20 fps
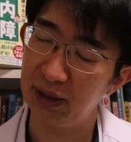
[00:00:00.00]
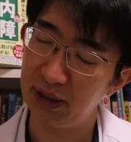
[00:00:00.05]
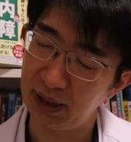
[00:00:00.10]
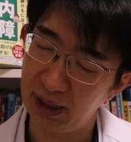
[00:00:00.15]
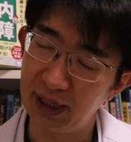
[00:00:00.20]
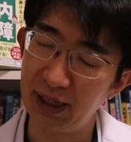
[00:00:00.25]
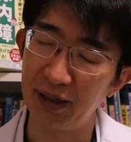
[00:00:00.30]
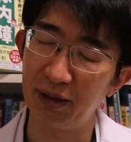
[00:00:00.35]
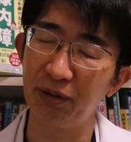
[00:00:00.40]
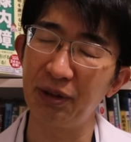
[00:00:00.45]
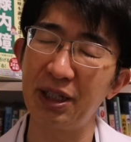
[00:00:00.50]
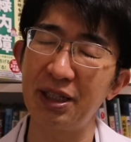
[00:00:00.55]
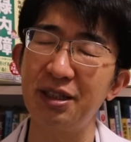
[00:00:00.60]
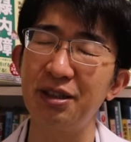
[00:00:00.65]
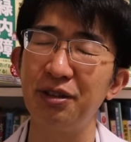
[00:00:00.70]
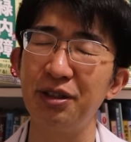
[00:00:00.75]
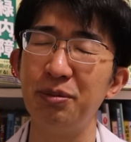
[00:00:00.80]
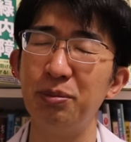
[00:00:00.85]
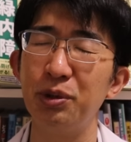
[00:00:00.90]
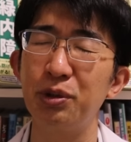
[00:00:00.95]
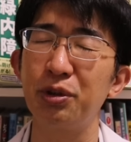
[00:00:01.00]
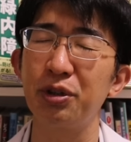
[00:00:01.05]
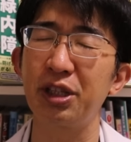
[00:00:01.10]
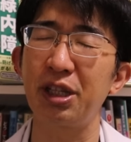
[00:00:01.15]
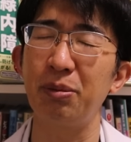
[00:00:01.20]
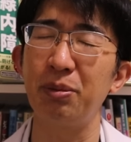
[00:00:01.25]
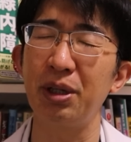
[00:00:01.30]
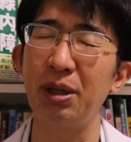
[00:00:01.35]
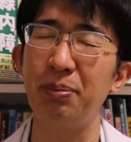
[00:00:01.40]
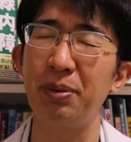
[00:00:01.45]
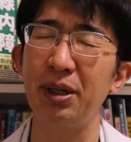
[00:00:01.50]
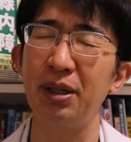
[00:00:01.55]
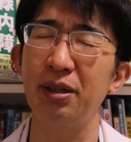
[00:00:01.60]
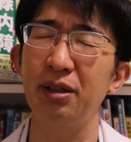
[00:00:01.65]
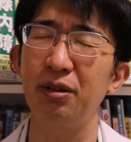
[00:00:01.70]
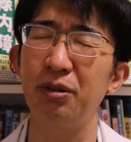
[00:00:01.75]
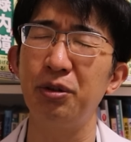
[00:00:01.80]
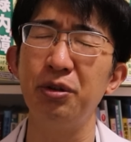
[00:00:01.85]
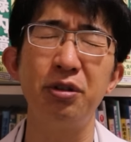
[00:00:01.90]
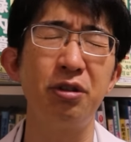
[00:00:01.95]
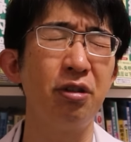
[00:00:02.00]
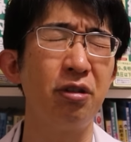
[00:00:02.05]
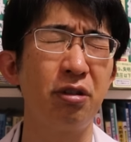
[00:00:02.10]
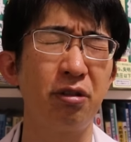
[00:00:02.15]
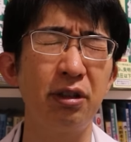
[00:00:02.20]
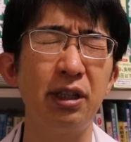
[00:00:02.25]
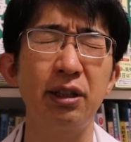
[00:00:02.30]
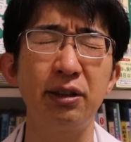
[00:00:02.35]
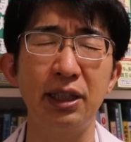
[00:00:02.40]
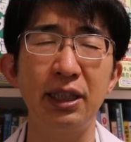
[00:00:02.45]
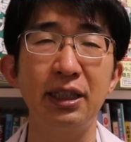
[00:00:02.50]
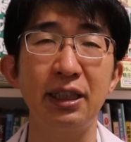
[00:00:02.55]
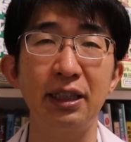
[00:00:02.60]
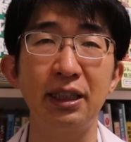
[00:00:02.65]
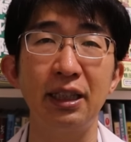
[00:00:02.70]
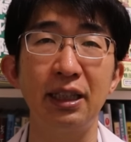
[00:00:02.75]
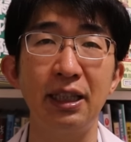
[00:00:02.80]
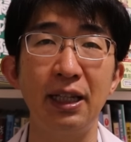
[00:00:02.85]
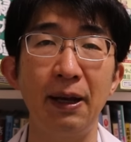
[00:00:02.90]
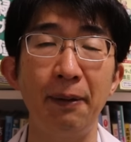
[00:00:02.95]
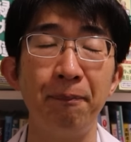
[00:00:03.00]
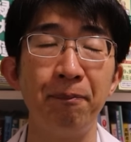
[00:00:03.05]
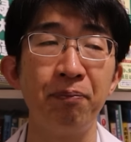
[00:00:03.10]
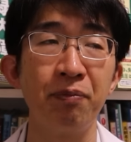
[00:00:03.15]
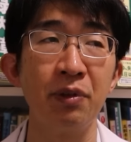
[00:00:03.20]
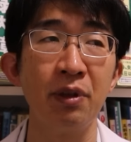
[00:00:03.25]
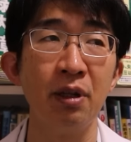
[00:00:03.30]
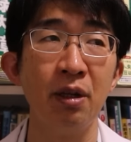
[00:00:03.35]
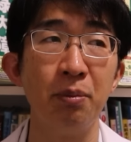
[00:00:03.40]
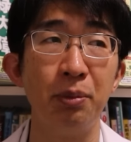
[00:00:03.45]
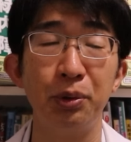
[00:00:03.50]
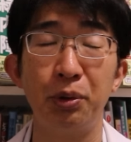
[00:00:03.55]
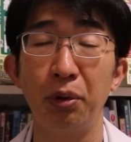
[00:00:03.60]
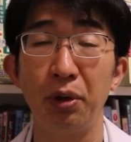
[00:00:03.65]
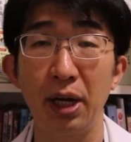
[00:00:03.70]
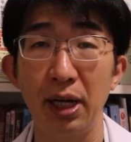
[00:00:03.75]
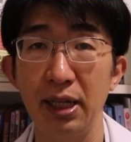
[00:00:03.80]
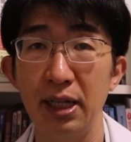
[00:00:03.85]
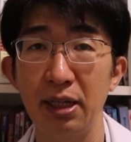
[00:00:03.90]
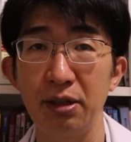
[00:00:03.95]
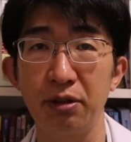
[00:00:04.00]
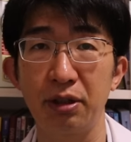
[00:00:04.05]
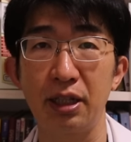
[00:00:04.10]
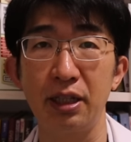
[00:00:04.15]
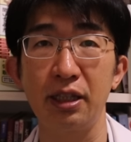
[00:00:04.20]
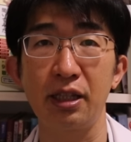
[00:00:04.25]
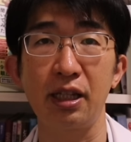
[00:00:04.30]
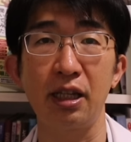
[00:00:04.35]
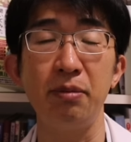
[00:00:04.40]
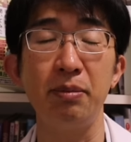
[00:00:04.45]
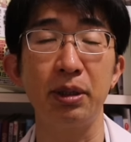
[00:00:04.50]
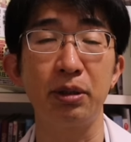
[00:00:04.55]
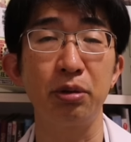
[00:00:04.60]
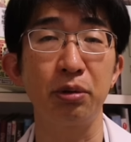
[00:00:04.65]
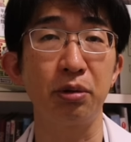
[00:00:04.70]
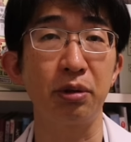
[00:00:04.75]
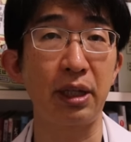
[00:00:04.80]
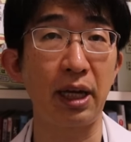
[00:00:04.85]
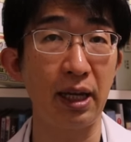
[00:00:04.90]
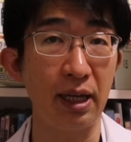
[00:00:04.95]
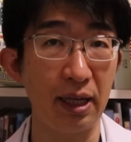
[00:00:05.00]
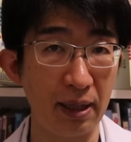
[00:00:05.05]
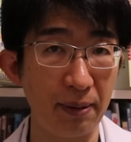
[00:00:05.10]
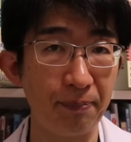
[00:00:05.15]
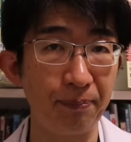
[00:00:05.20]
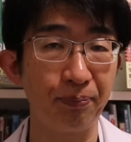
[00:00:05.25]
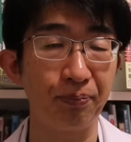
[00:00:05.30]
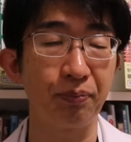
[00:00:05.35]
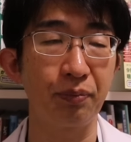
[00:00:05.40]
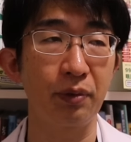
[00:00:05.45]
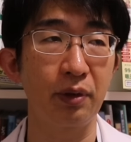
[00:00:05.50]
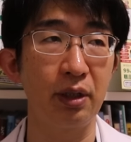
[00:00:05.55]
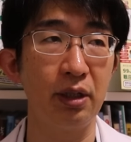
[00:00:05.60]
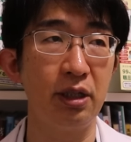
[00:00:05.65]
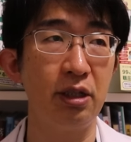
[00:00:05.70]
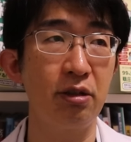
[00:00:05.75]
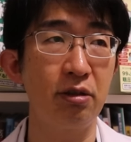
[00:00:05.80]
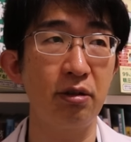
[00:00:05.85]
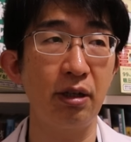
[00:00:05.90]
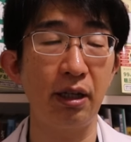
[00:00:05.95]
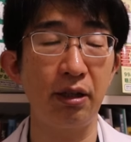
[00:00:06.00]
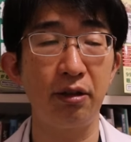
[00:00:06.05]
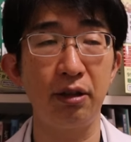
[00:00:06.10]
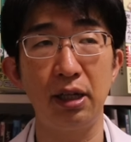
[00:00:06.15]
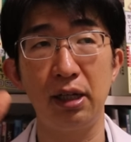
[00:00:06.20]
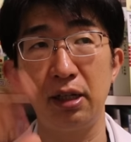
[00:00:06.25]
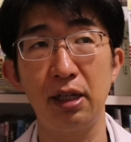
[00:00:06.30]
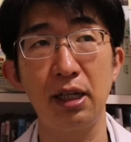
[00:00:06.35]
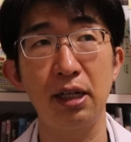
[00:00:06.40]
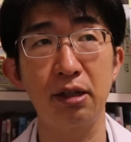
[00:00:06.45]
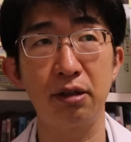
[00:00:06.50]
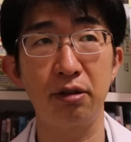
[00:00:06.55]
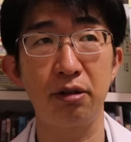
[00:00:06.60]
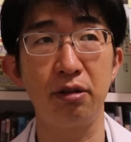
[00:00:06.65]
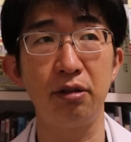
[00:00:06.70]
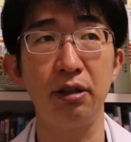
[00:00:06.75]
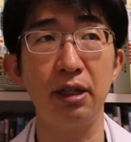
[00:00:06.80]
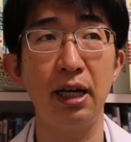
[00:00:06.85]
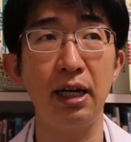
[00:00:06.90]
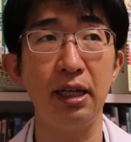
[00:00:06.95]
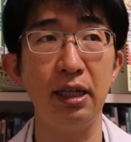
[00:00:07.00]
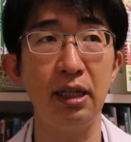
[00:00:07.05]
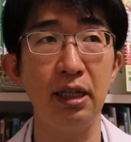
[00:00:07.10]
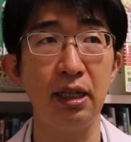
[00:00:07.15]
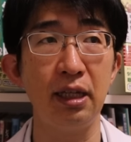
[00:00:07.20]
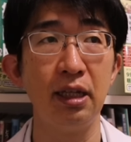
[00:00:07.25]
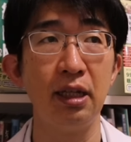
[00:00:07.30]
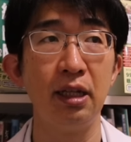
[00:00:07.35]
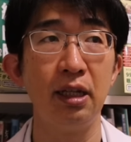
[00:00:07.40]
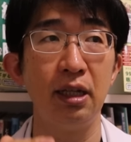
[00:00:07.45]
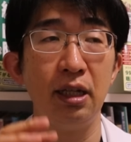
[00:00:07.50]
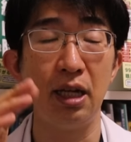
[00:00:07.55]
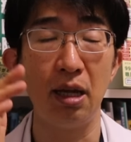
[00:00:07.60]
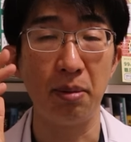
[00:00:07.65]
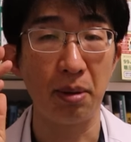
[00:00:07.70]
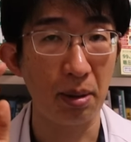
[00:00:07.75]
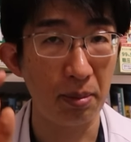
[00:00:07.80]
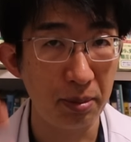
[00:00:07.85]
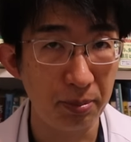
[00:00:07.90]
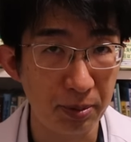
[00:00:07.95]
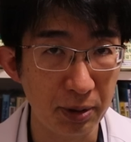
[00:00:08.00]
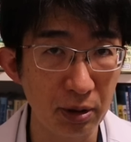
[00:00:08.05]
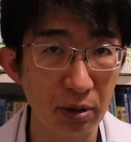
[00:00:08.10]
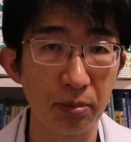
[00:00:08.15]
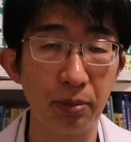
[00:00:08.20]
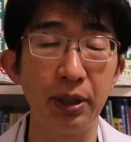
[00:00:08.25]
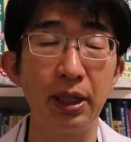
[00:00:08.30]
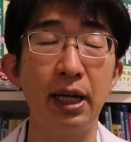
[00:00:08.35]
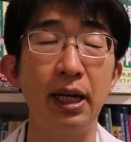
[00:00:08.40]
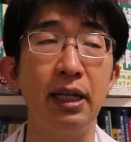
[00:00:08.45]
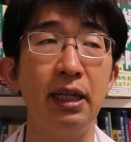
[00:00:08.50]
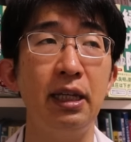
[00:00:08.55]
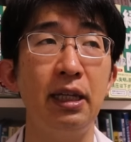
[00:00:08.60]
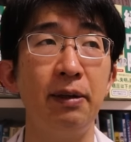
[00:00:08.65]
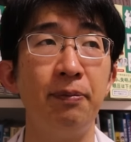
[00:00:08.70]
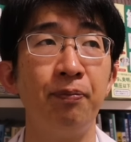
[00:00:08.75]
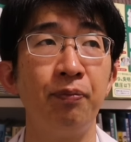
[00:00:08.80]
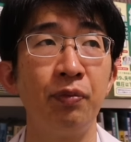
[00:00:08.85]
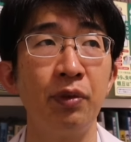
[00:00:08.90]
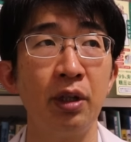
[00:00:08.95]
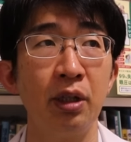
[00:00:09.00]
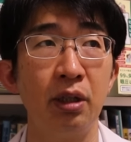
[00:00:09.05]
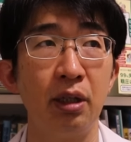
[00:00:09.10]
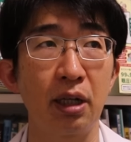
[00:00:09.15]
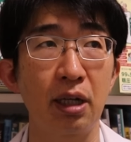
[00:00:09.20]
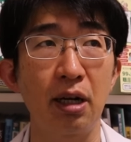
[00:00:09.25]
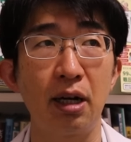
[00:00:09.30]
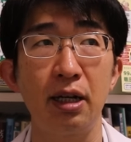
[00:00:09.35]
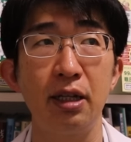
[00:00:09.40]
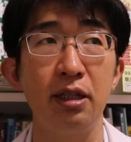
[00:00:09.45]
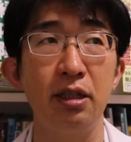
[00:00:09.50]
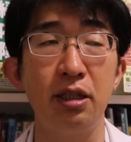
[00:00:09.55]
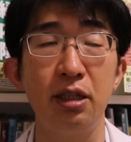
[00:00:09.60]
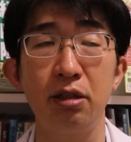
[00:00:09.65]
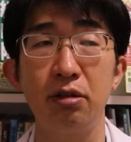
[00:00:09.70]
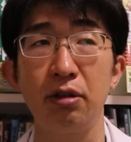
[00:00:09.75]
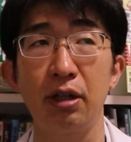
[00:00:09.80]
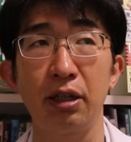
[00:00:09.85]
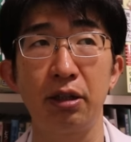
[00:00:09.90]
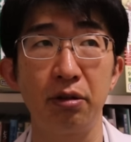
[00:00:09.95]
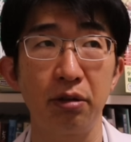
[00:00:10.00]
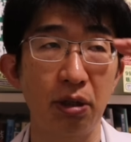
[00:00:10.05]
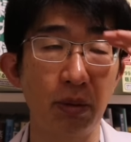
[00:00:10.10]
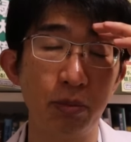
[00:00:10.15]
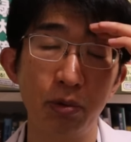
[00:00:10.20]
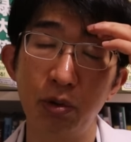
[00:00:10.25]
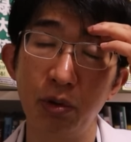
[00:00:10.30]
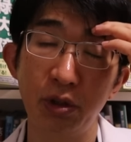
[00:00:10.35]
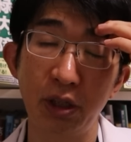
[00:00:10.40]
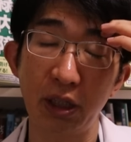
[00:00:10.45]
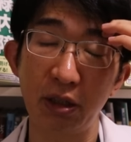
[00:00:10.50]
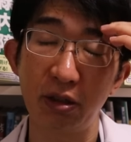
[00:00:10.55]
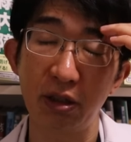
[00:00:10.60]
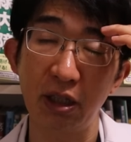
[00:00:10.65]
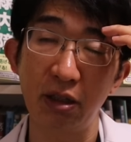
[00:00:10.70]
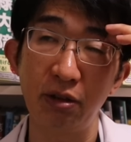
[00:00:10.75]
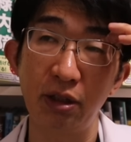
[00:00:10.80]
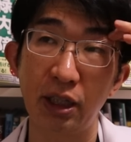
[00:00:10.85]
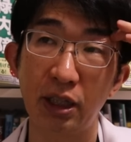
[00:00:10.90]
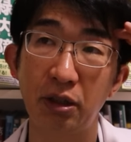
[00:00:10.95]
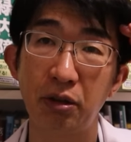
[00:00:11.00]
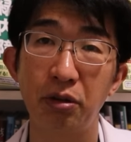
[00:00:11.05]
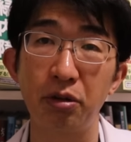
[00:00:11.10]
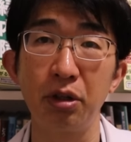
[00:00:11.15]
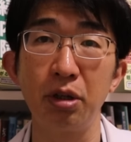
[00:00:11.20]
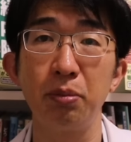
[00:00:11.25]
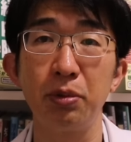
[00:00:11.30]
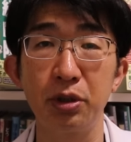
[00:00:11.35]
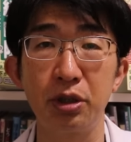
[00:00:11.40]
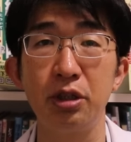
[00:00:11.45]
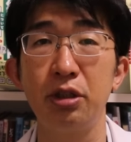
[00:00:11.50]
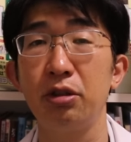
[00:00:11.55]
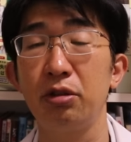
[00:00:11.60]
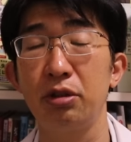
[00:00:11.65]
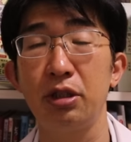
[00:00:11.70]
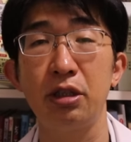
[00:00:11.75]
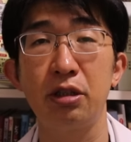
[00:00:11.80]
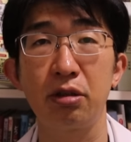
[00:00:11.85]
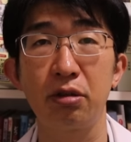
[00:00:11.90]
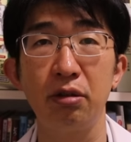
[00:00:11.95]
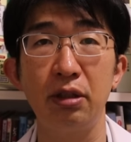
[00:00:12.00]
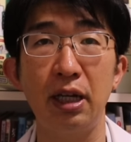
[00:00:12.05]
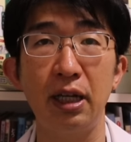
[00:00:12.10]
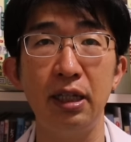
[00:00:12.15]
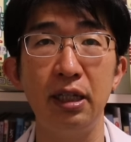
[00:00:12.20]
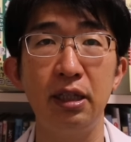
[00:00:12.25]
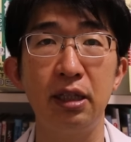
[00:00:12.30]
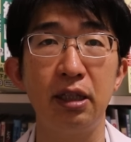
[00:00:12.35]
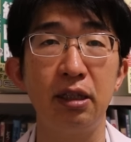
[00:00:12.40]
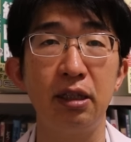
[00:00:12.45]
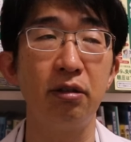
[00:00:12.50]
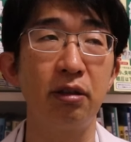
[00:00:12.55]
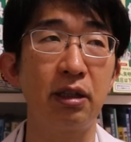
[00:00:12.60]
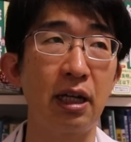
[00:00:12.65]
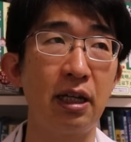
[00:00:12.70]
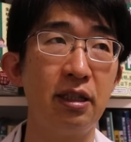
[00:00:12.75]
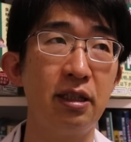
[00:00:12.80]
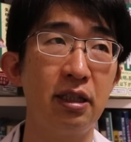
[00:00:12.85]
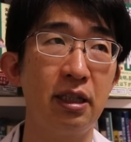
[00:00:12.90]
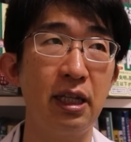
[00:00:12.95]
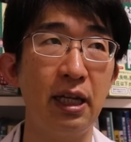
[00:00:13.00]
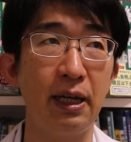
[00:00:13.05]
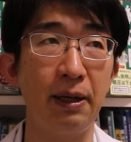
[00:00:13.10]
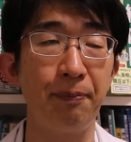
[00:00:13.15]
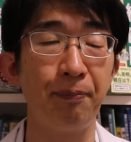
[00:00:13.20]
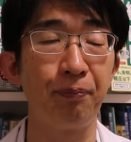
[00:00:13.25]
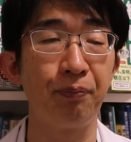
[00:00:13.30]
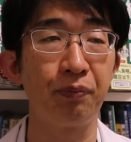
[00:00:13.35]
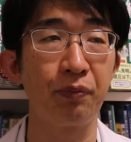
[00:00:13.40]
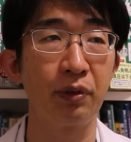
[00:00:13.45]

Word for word: ね、同じようにムコスタもやっぱ本数少なくなっちゃってて、ドライアイの患者さん今ちょっと大変軸足 LX ない、レバミピドもない、代わりに軸足とかムコスタ使うんだけど、それも市場に少ないっう感じで、